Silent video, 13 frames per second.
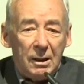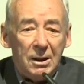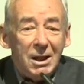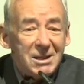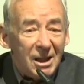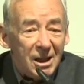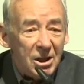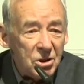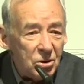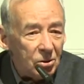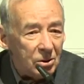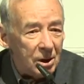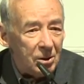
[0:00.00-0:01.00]

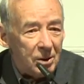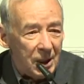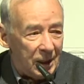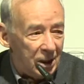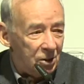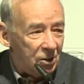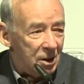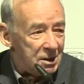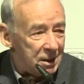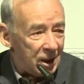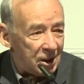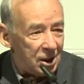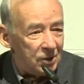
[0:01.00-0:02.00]
niezależnie od tego, jakie to jest
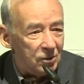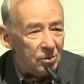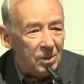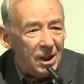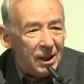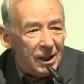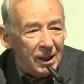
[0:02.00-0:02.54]
archiwum,